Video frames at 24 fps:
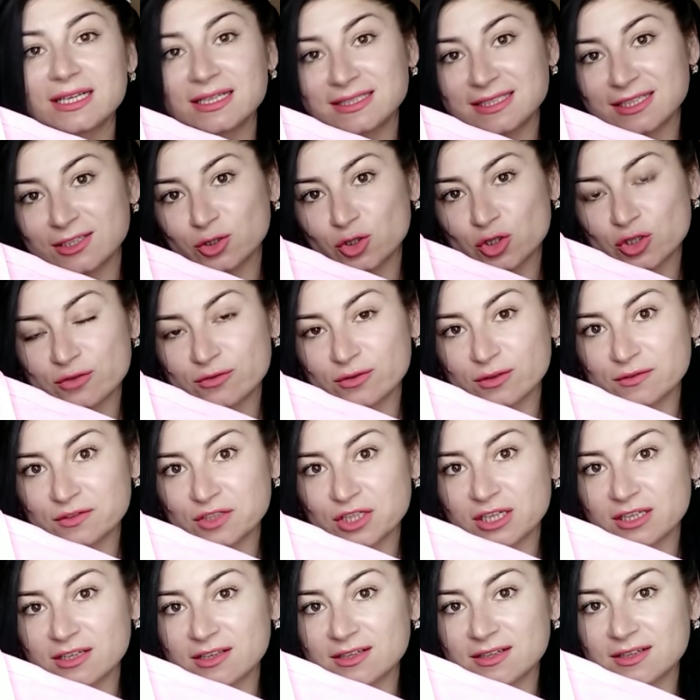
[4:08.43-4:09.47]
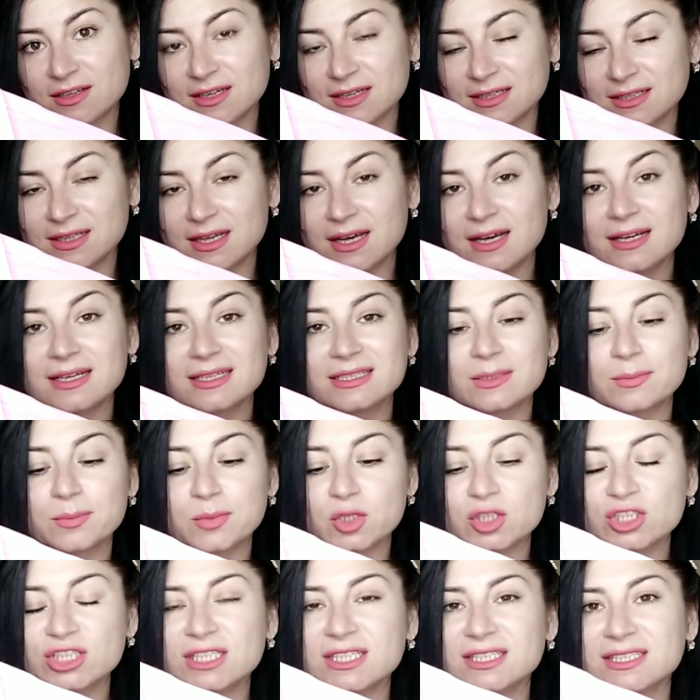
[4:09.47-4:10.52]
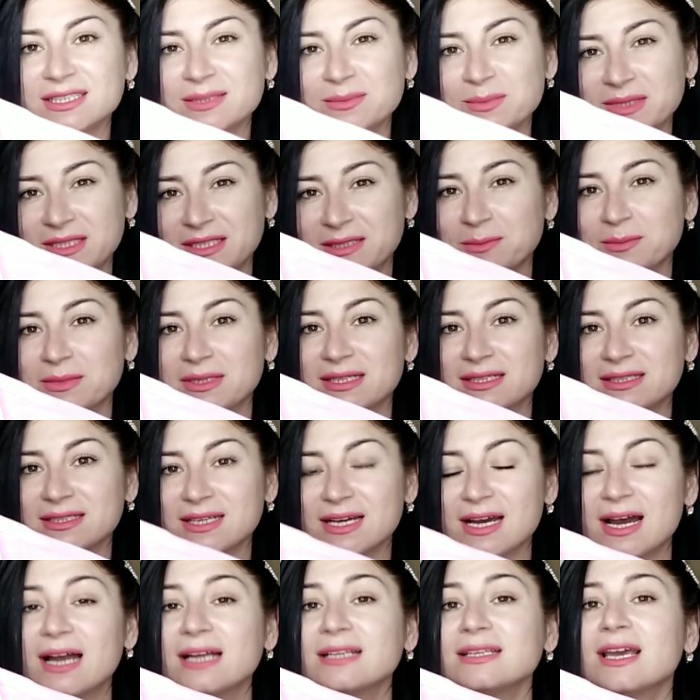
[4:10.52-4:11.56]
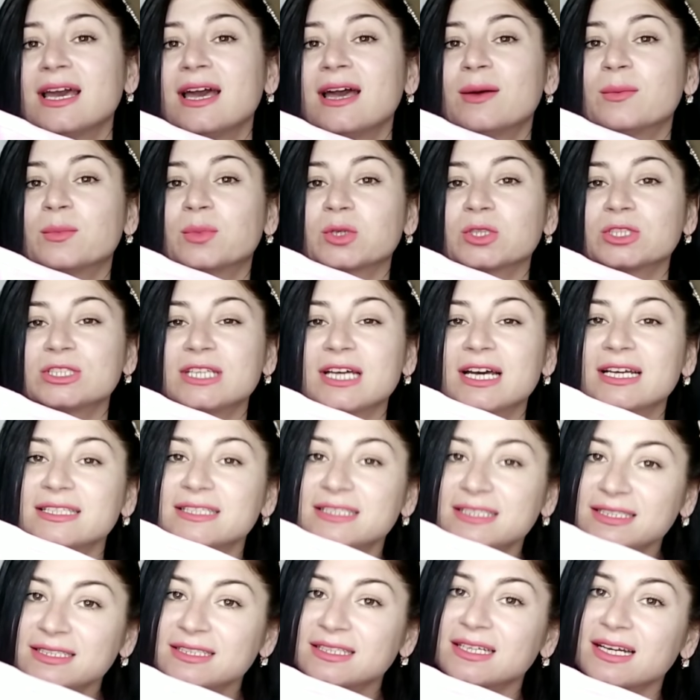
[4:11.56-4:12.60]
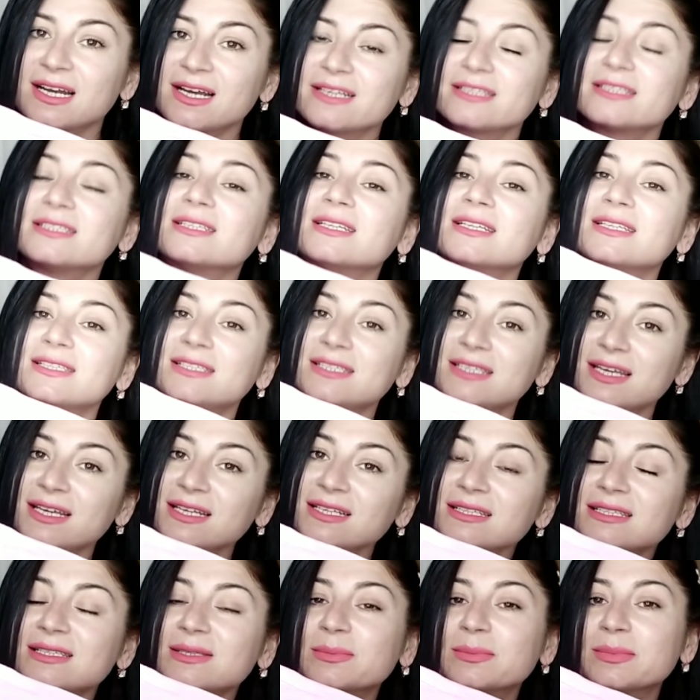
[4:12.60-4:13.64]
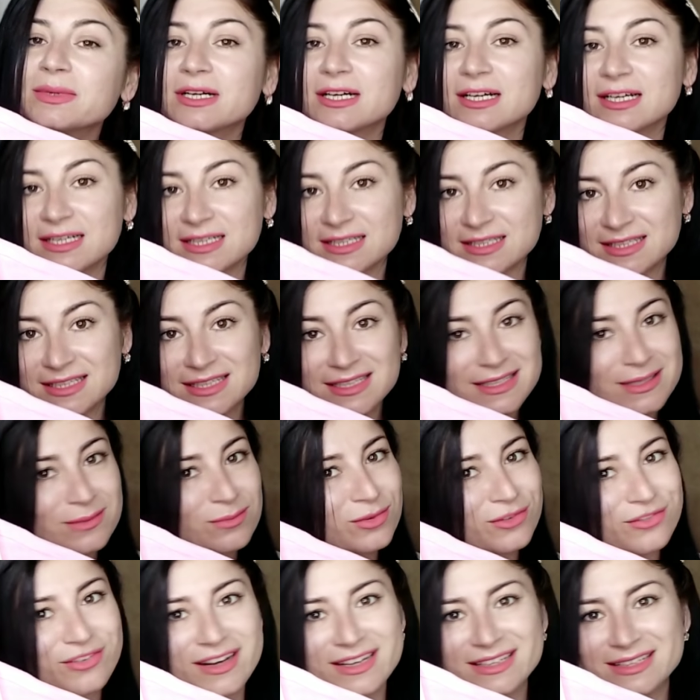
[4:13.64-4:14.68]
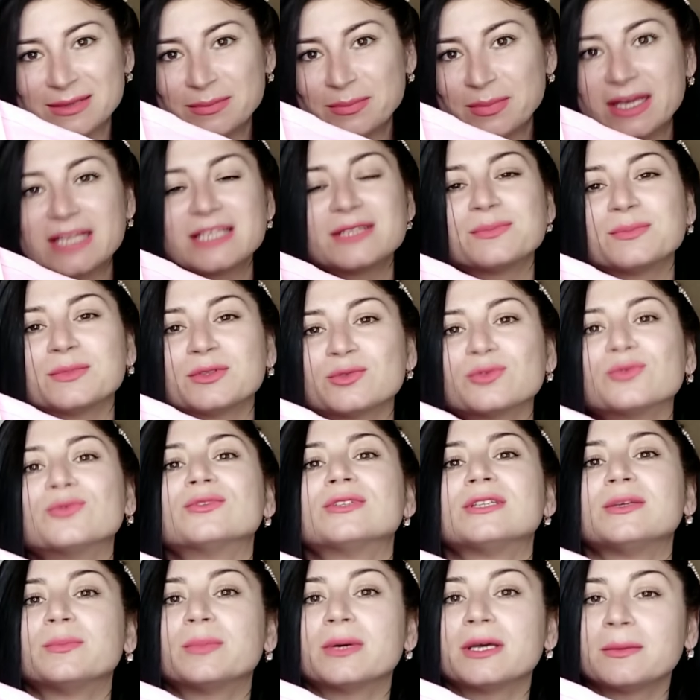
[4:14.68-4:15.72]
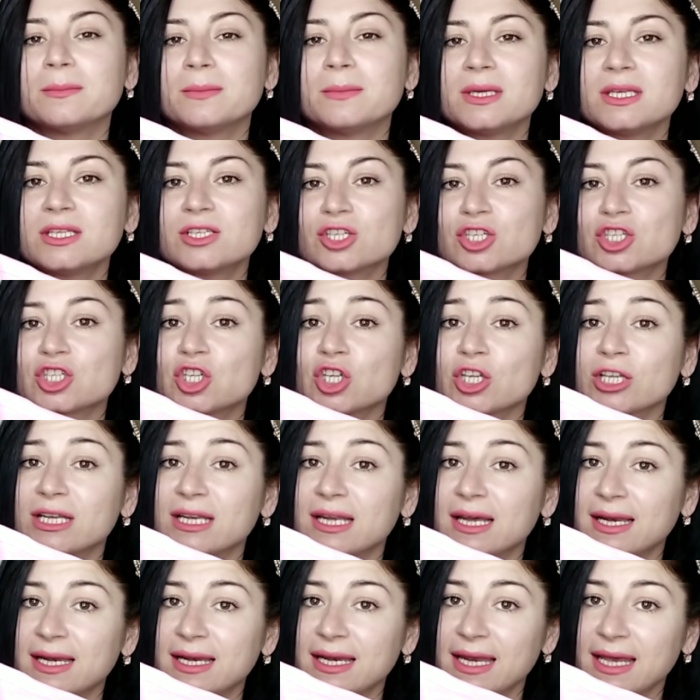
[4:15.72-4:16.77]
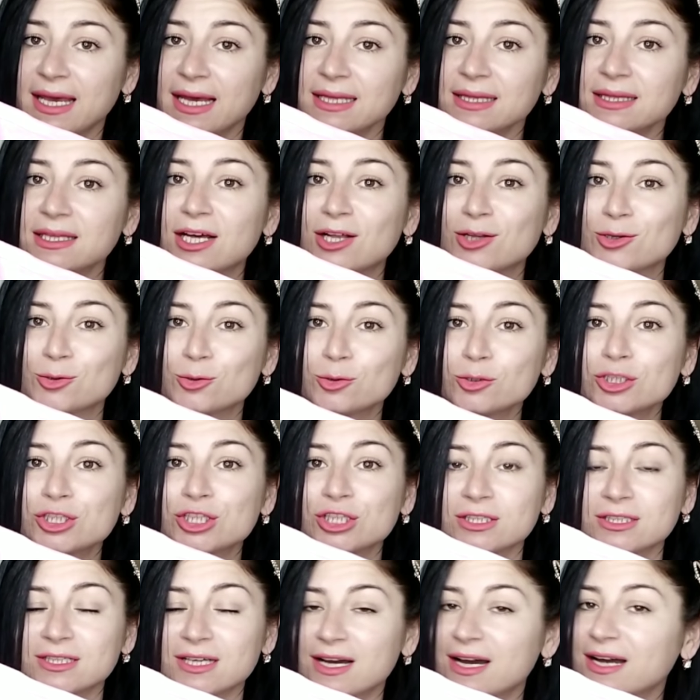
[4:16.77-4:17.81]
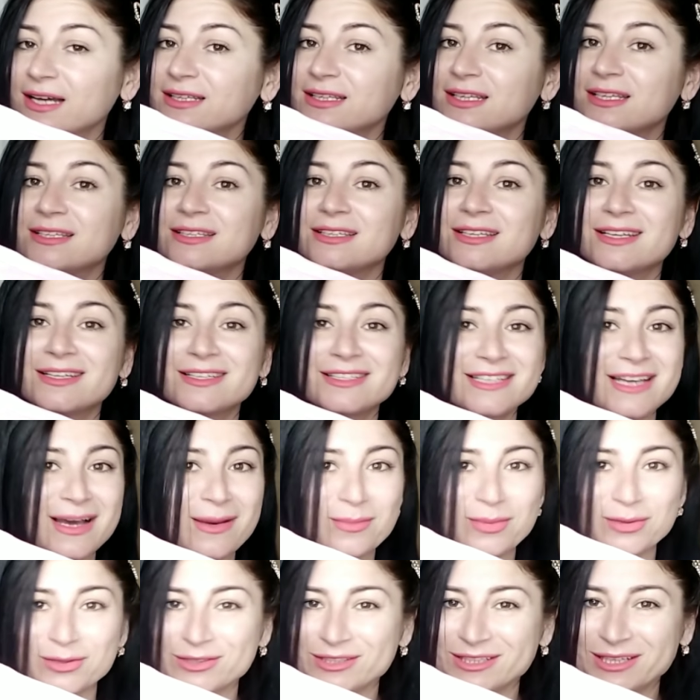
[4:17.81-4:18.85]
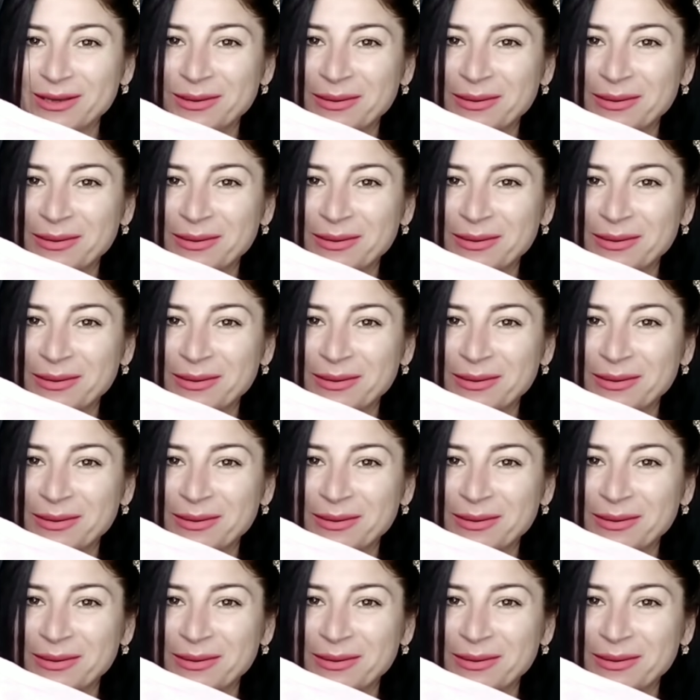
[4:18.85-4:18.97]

для тех, кто живет в жарких городах, это просто незаменимая ткань. Просто один раз наденьте, типа, походите, буквально 5 минут, и поймите, что для лета лучше ткани нельзя просто